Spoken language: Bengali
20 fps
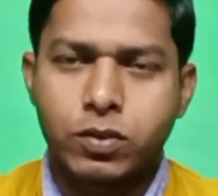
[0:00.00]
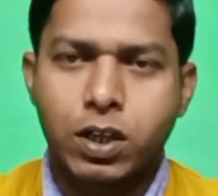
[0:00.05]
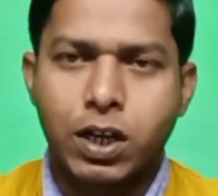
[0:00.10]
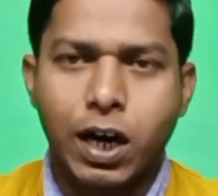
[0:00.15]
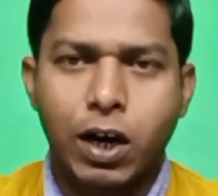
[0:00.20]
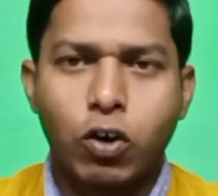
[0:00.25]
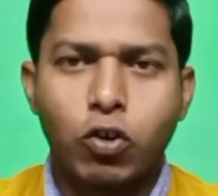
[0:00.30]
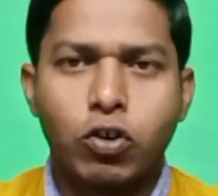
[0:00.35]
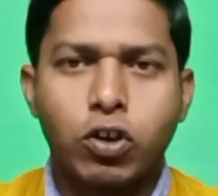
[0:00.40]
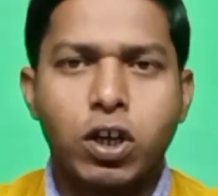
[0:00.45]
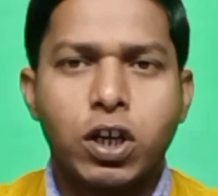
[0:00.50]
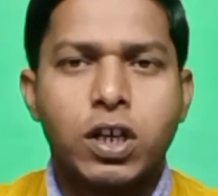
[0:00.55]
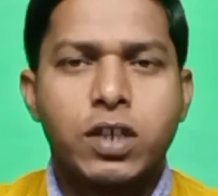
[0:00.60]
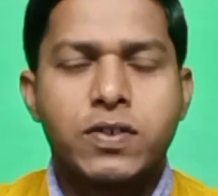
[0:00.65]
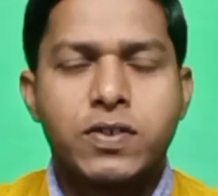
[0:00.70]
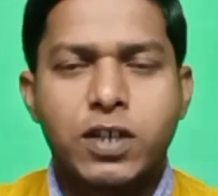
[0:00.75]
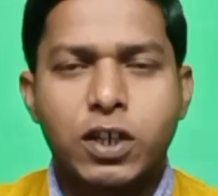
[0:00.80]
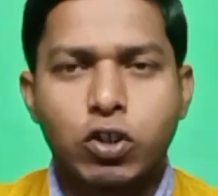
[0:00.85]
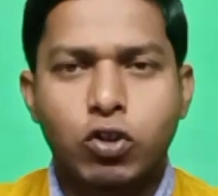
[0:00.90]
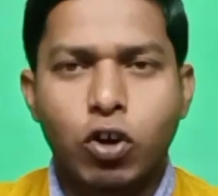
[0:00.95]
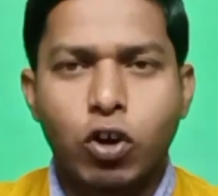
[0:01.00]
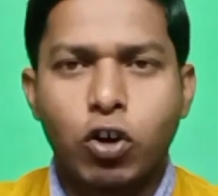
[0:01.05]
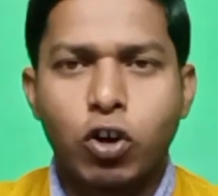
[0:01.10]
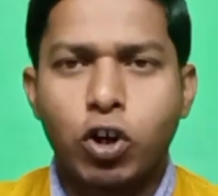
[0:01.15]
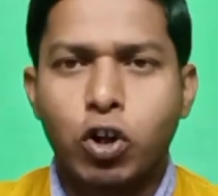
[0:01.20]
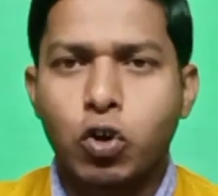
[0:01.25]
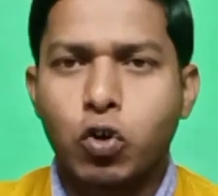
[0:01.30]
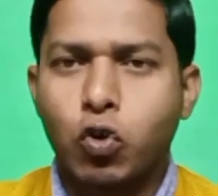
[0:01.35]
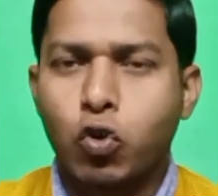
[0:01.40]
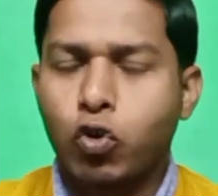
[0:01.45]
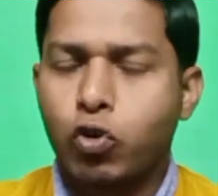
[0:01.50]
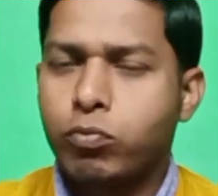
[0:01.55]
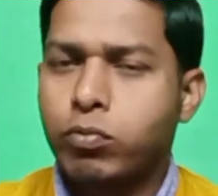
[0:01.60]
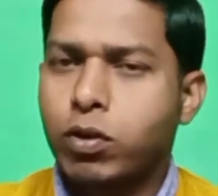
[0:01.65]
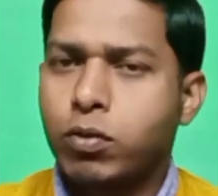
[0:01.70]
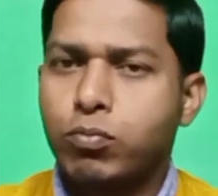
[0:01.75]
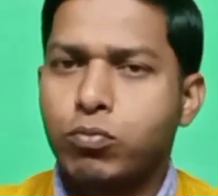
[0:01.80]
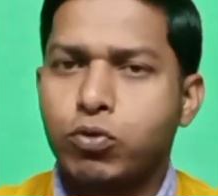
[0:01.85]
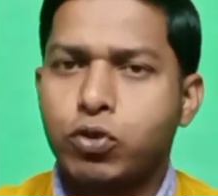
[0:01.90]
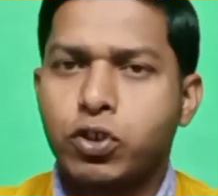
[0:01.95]
কারণ সেই ধরনের গরু
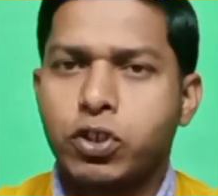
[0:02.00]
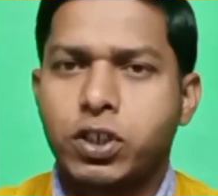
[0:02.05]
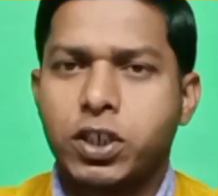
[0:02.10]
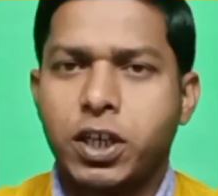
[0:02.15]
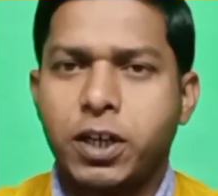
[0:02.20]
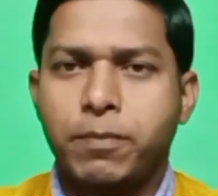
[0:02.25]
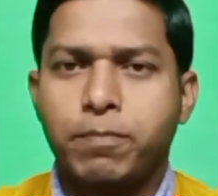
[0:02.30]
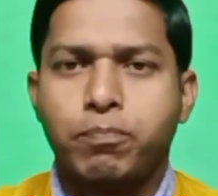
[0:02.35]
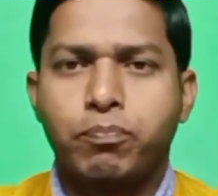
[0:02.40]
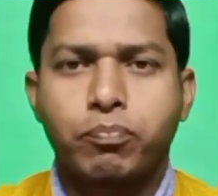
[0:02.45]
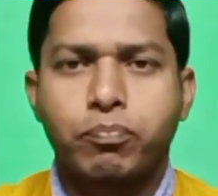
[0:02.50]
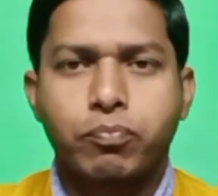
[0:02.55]
এবং মহিষকে